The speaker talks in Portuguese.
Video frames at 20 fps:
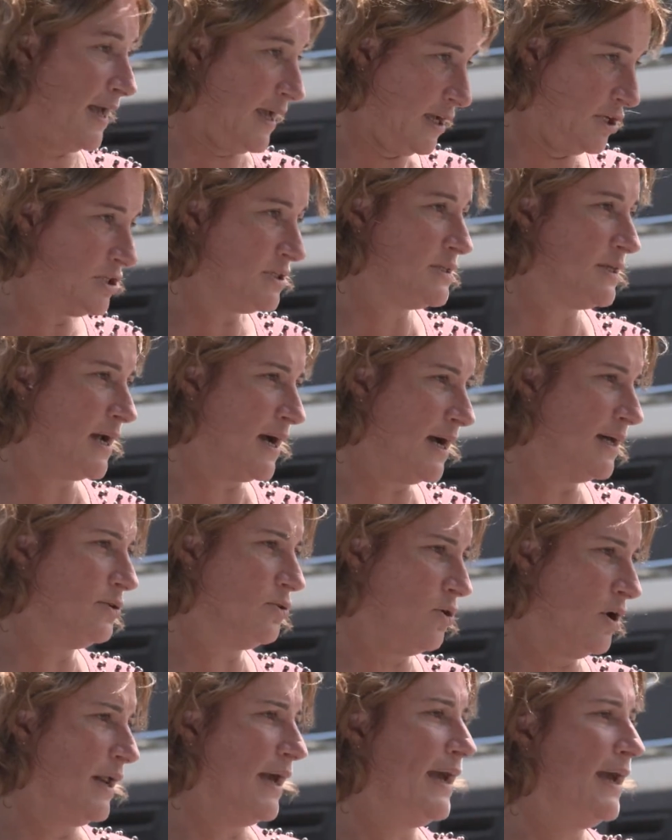é registrada no
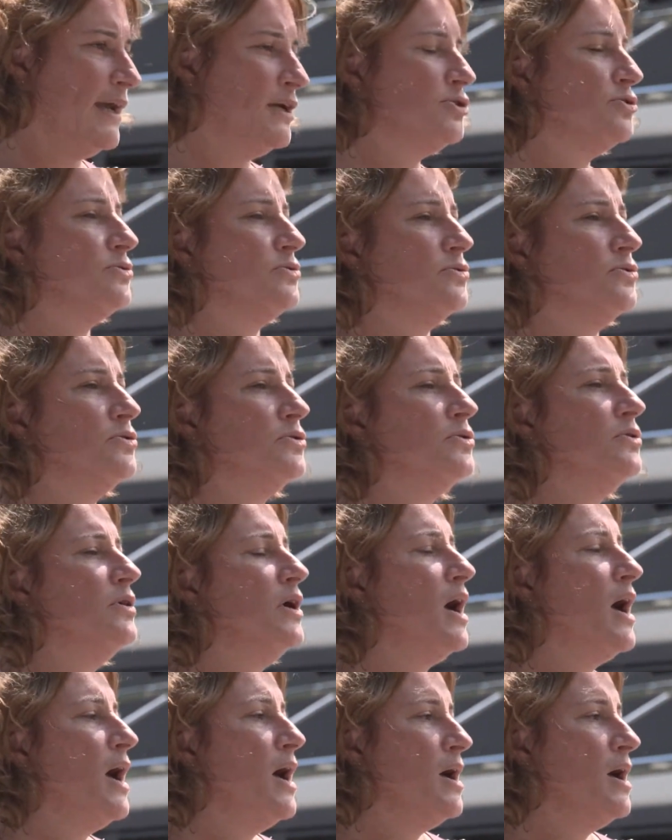colégio, tudo.